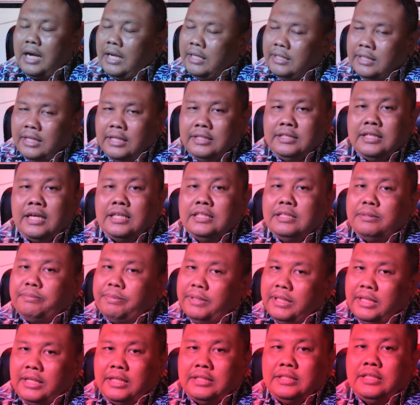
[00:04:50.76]
Andanya aja
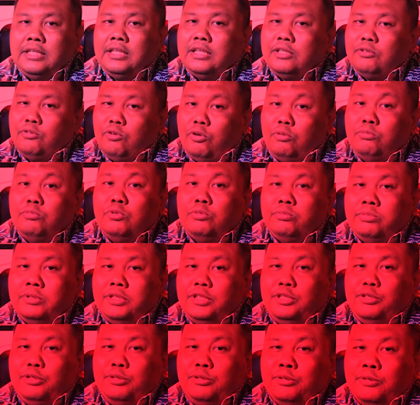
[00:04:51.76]
paling nggak jadi ketua umum
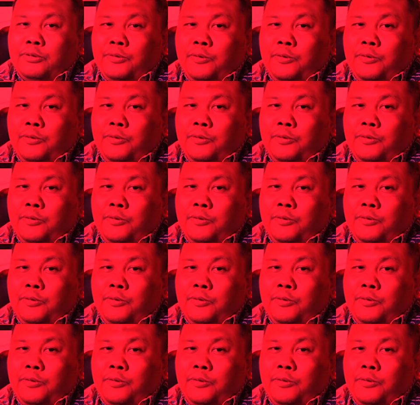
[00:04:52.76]
gitu.